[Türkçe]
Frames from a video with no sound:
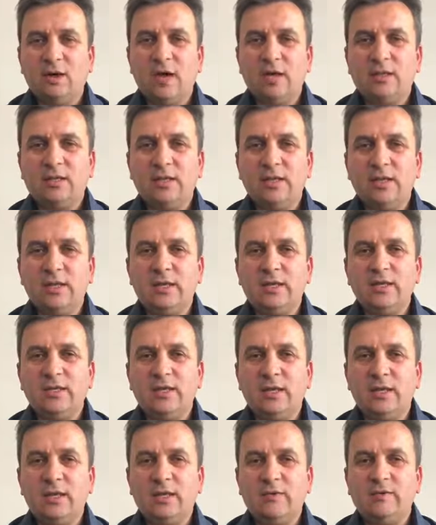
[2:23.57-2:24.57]
adli
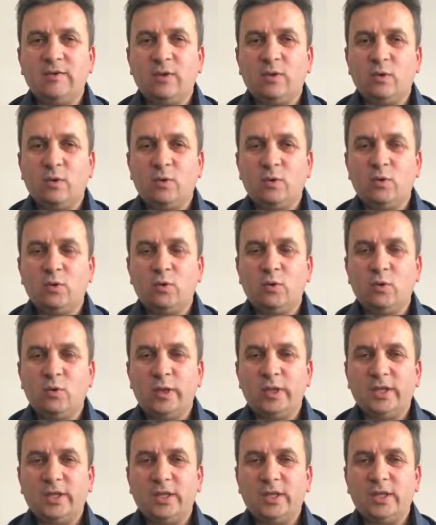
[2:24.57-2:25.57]
idari ve kolluk
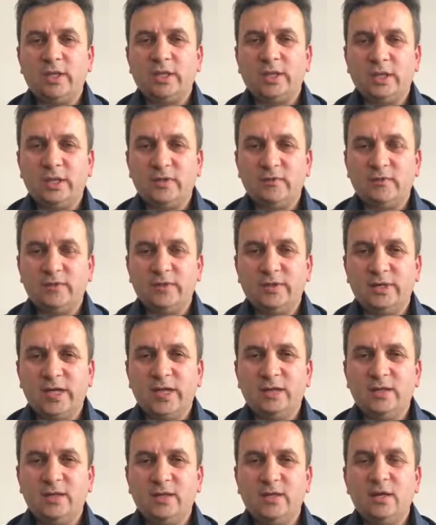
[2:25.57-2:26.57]
kuvvetleri
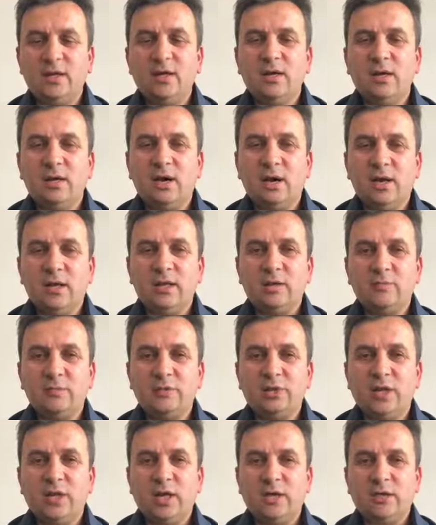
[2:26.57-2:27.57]
tarafından
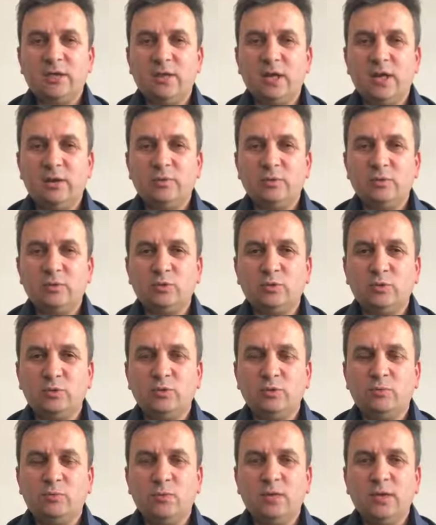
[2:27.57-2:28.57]
ayrımcılığa tabi
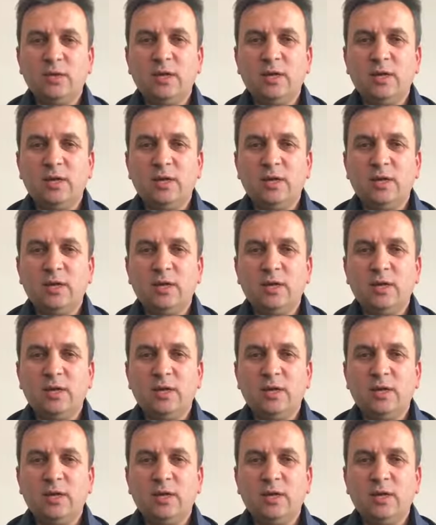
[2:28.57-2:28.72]
tutulup